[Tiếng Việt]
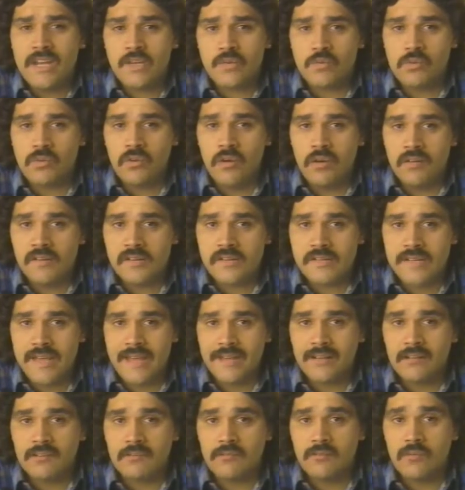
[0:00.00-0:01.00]
Chẳng nền văn
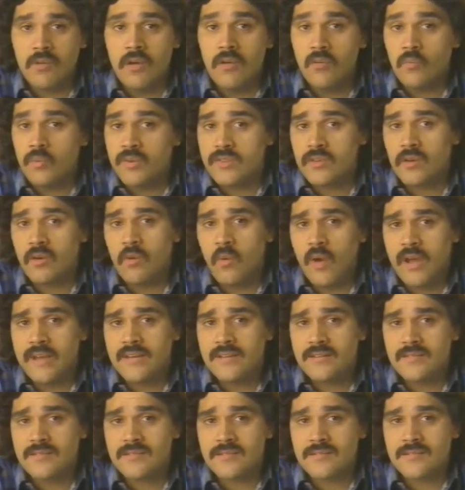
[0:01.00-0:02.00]
hóa nào,
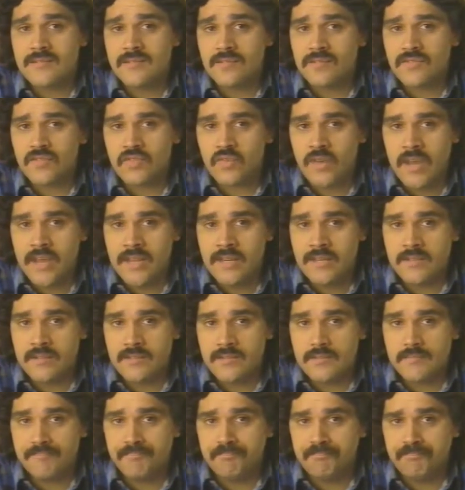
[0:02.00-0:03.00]
không một sắc tộc
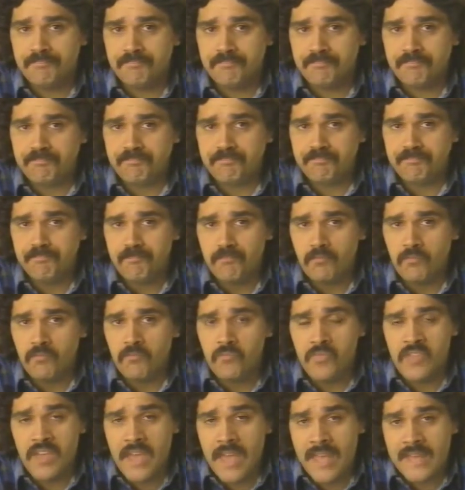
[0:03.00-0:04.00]
nào là có riêng một
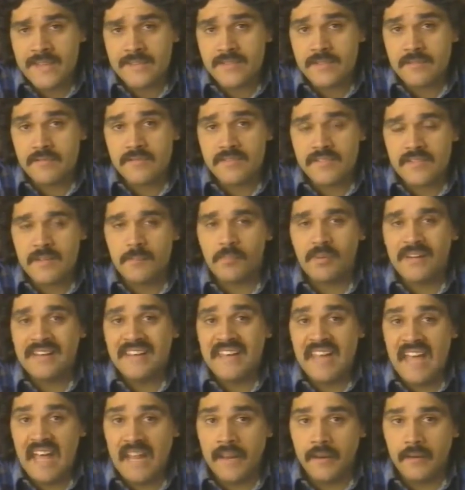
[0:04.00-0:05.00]
đặc điểm gì thực
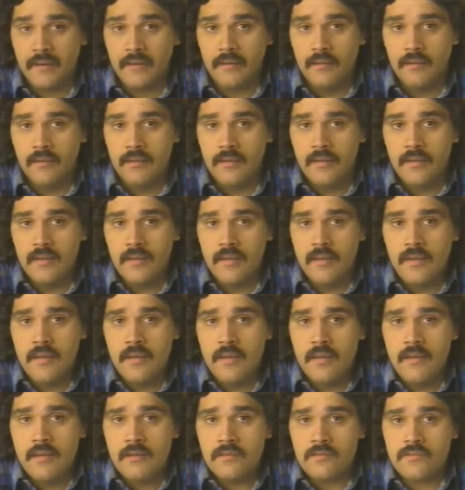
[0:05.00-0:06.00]
sự nguy hại.
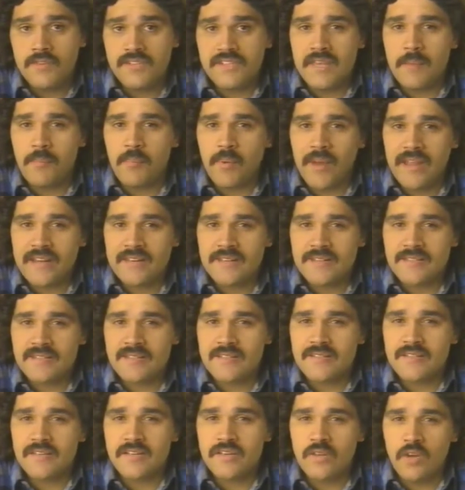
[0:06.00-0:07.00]
Liệt kháng
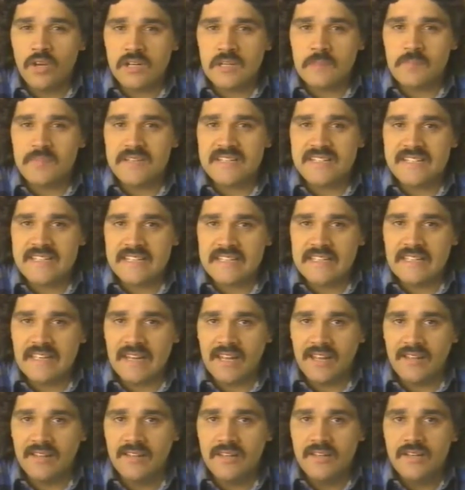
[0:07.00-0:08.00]
không phải là đặc
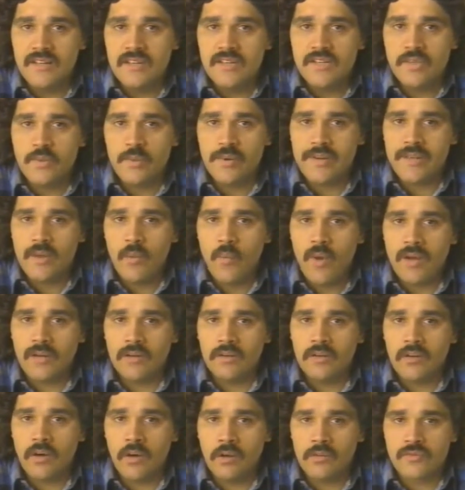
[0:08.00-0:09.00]
sản của riêng sắc
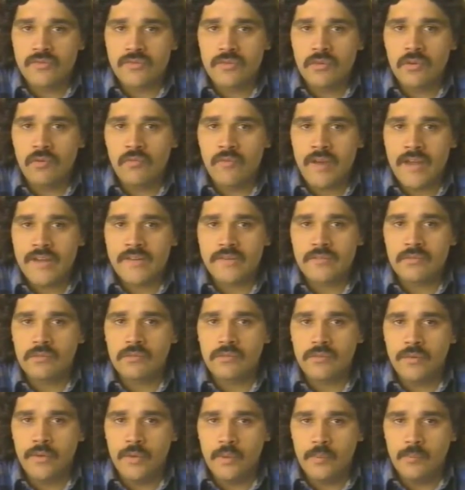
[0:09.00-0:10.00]
tộc nào.
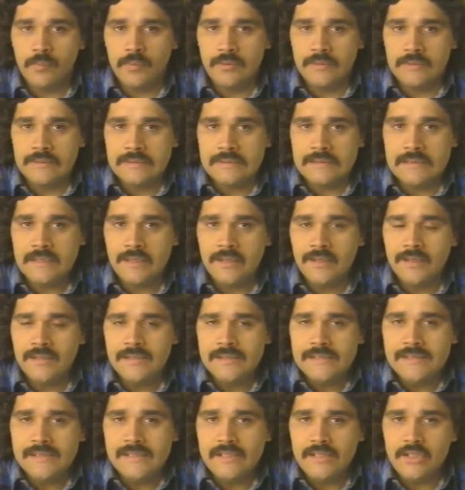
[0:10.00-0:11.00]
Ta có dính bệnh
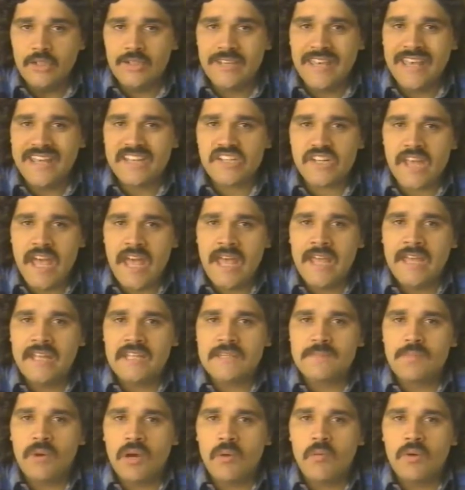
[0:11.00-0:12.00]
hay không là do
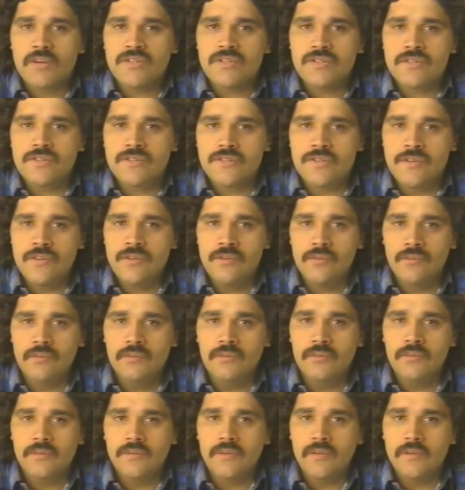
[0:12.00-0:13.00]
việc ta làm, chứ
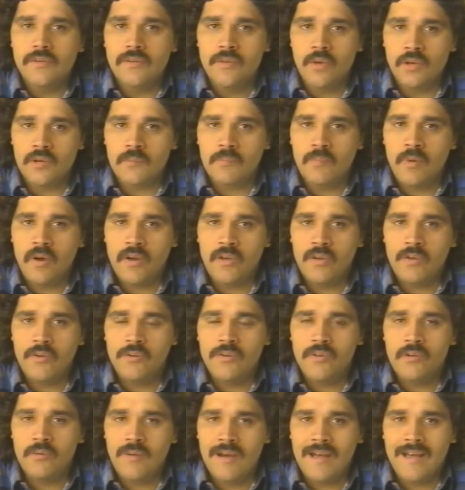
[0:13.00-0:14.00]
không phải là do gốc
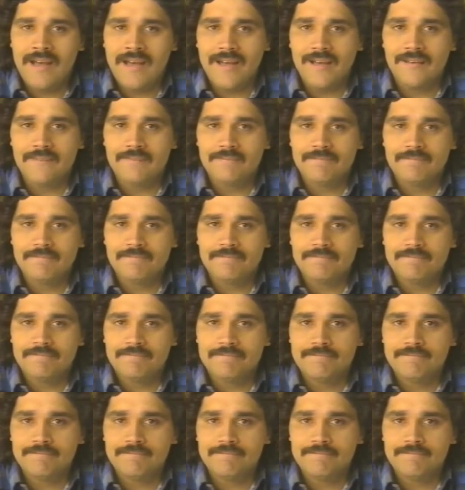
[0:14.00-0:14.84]
gác sắc tộc của chúng